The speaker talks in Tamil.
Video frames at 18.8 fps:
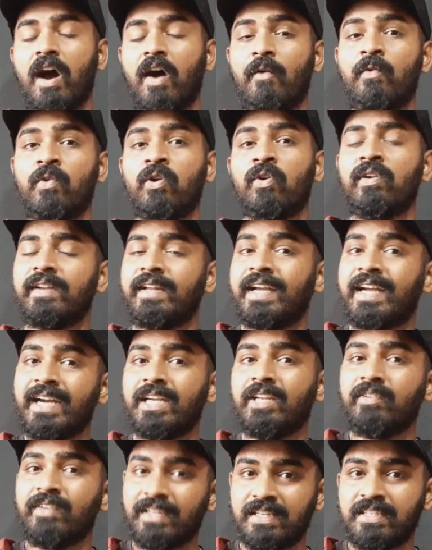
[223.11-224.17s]
அவரோட
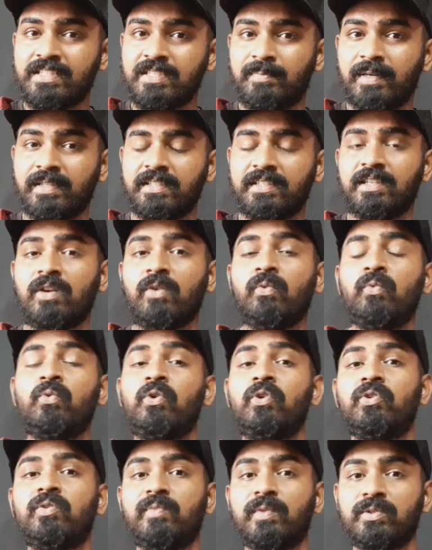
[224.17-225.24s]
நெகட்டிவ் எனர்ஜி பார்த்தீங்கன்னா
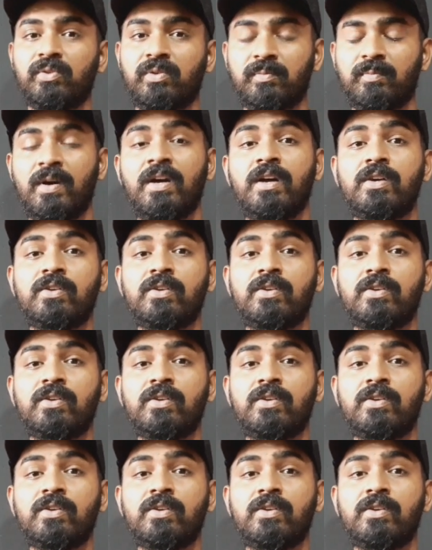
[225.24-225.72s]
உங்களுக்கும் வந்துடும்